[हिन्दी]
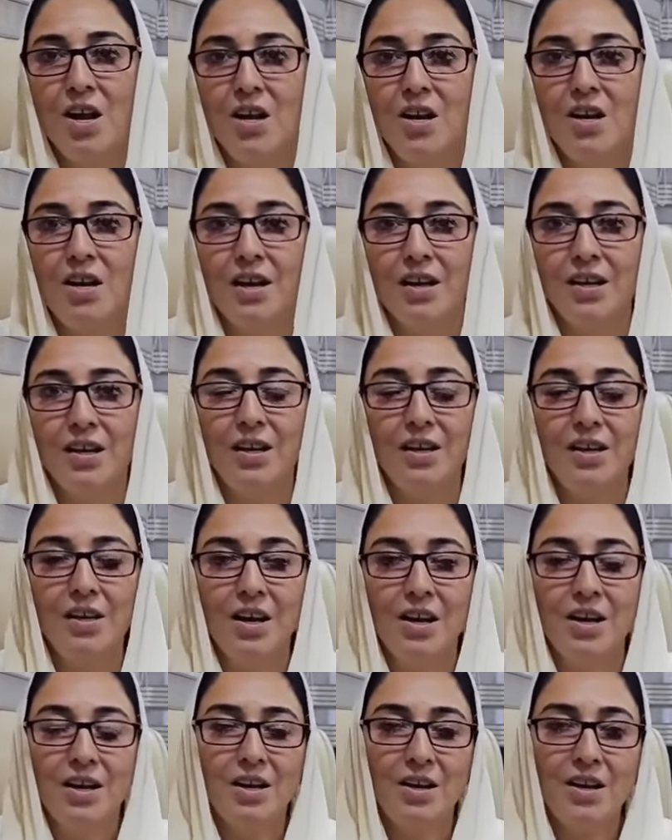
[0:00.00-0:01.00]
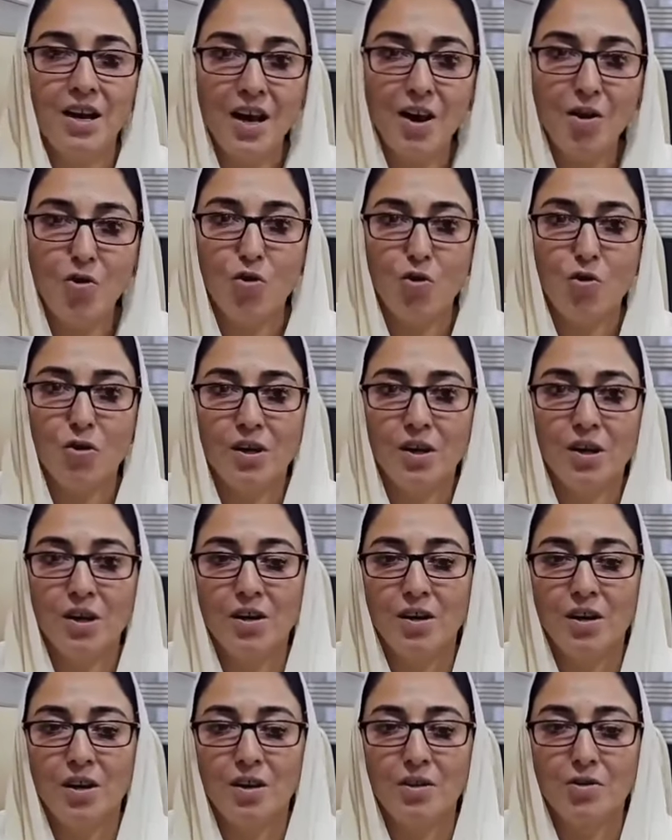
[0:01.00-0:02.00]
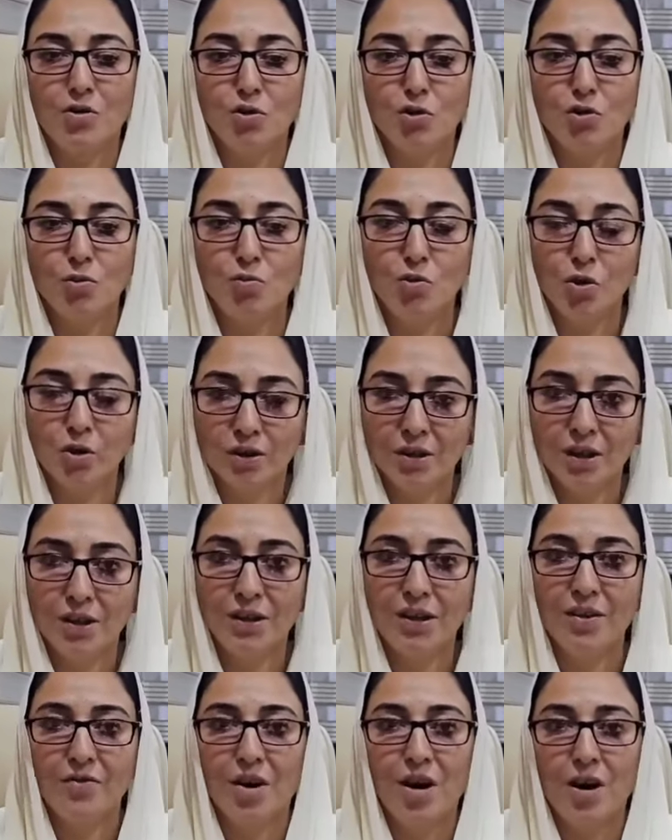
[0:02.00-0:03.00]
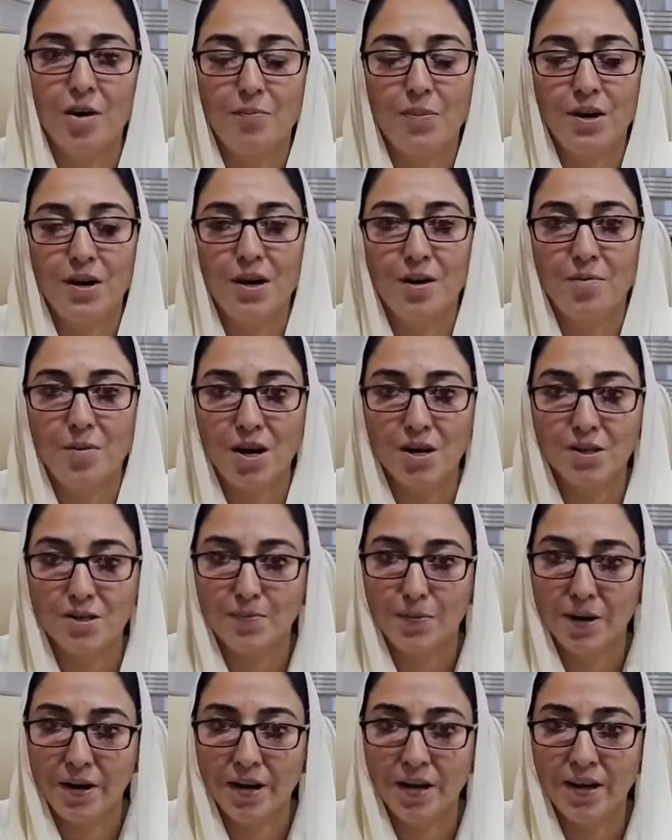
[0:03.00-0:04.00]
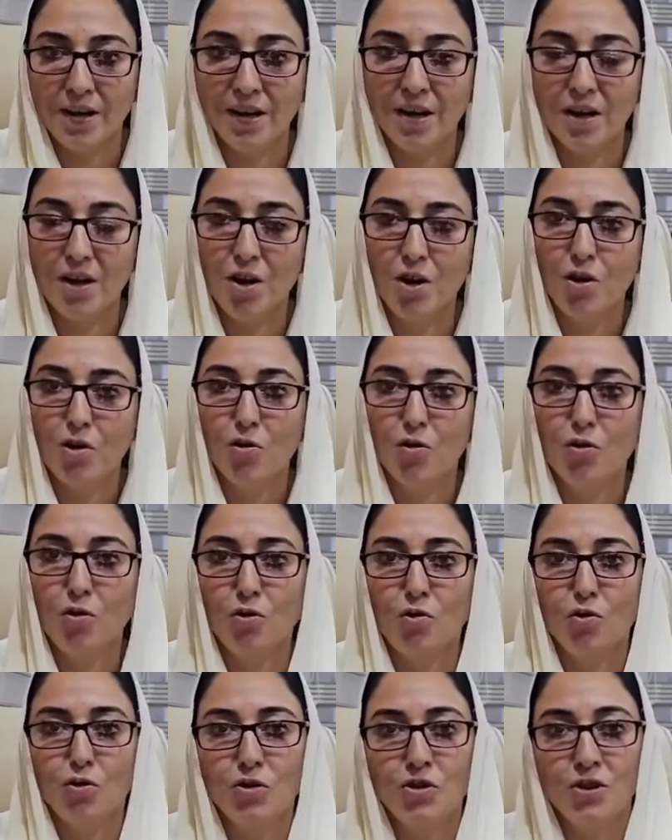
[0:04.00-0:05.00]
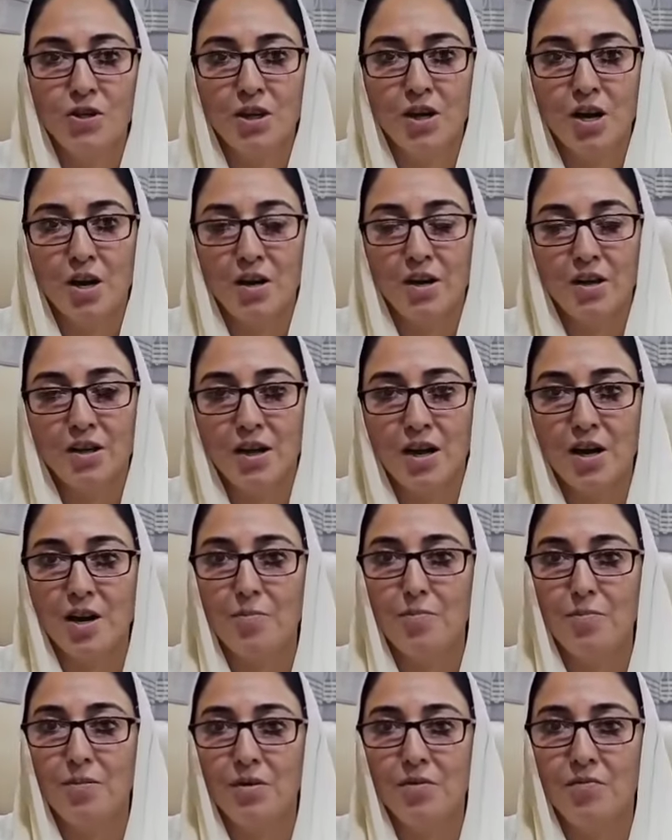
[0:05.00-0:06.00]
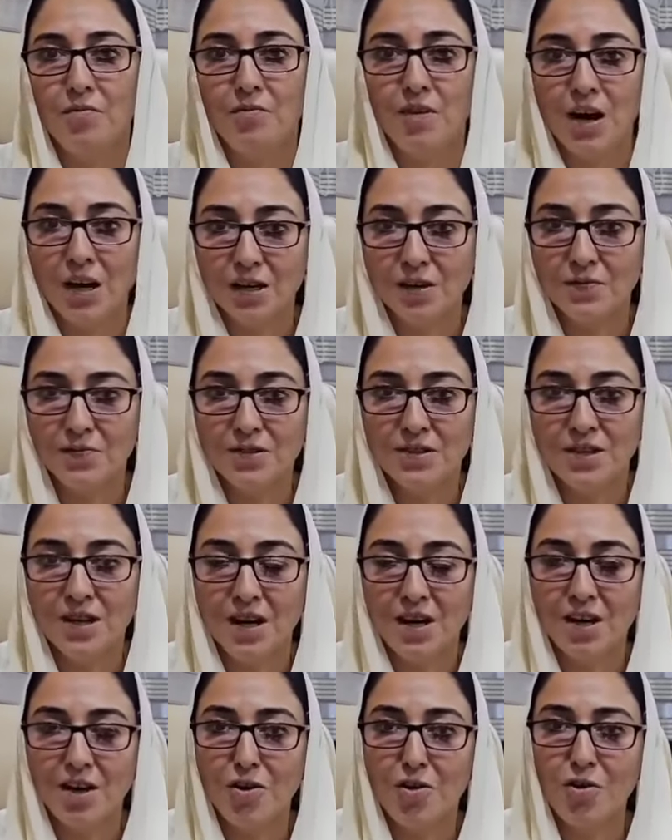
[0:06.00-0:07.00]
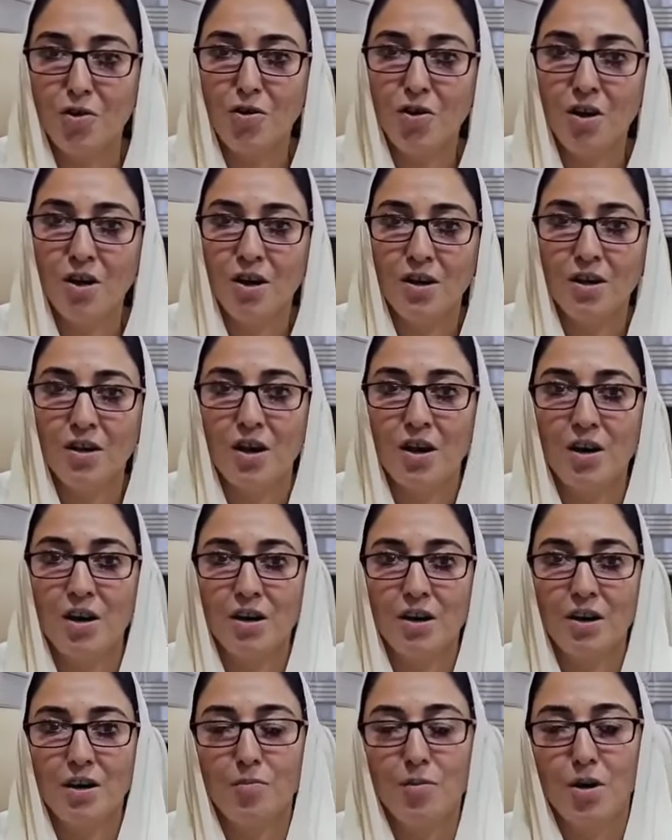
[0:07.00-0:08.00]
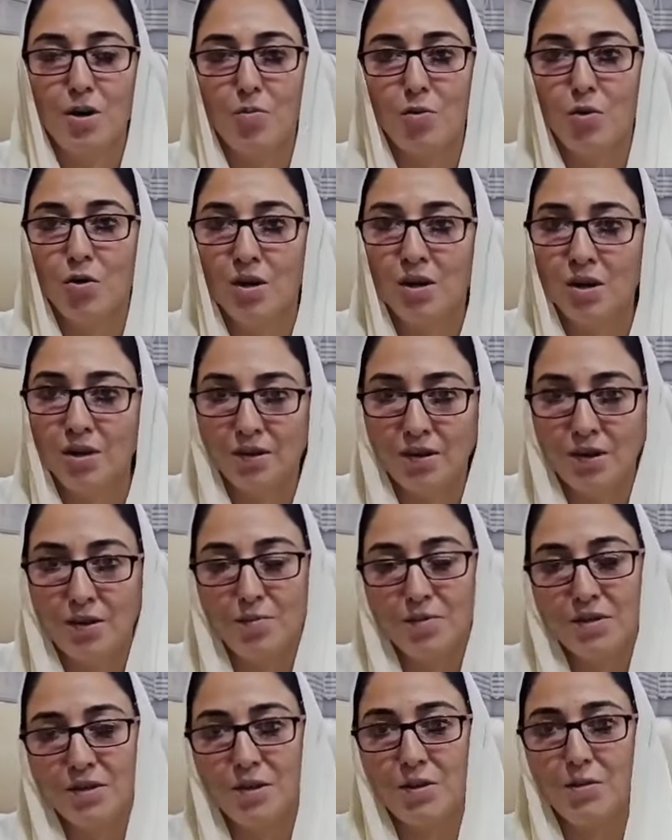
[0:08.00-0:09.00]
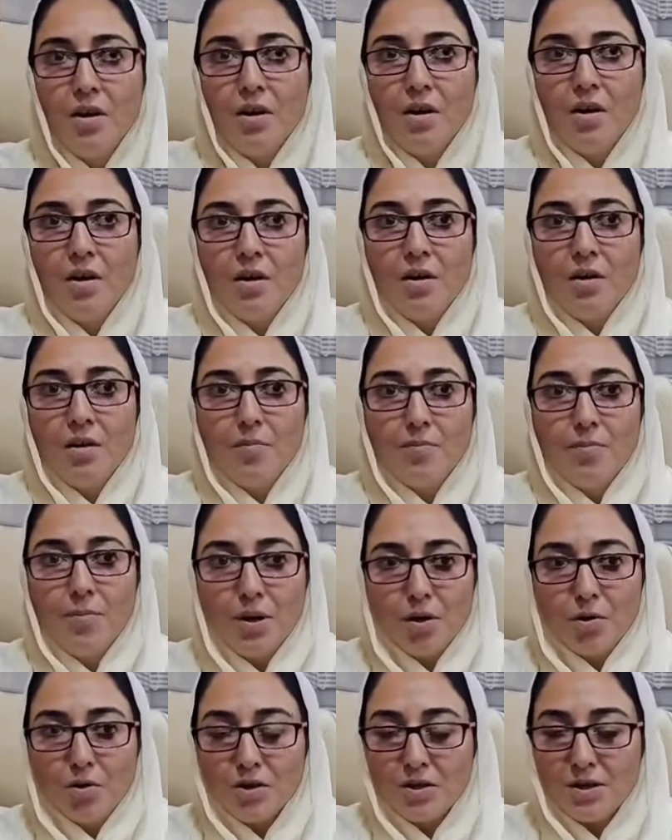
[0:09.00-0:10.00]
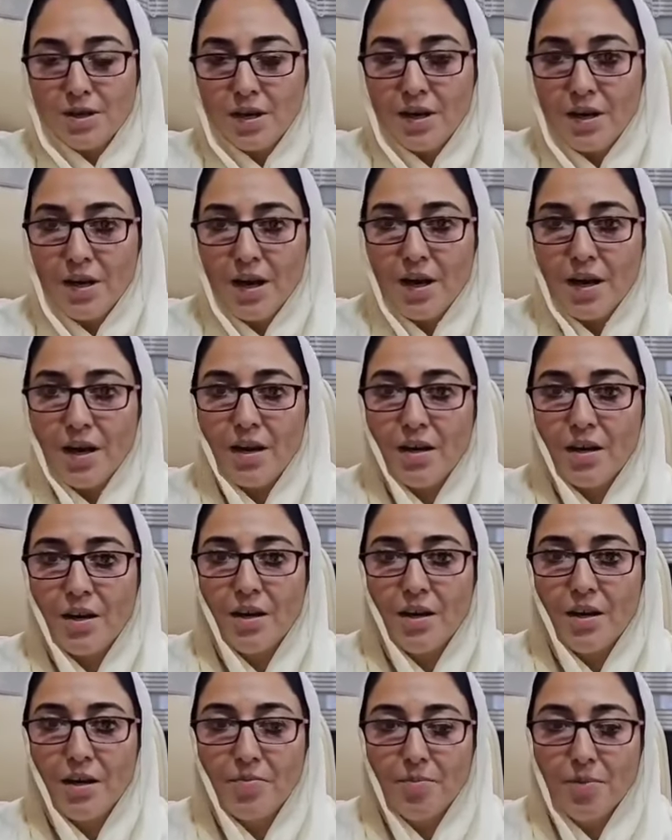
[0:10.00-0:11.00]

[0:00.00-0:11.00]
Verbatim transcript: लेकिन ये हो कि जो मुक्तदी वहाँ पे नमाज पढ़ेंगे उनको शिकायत अब वाकफ़ से ना हो ना इमाम ख़तीब से हो बिल्कुल सही है कि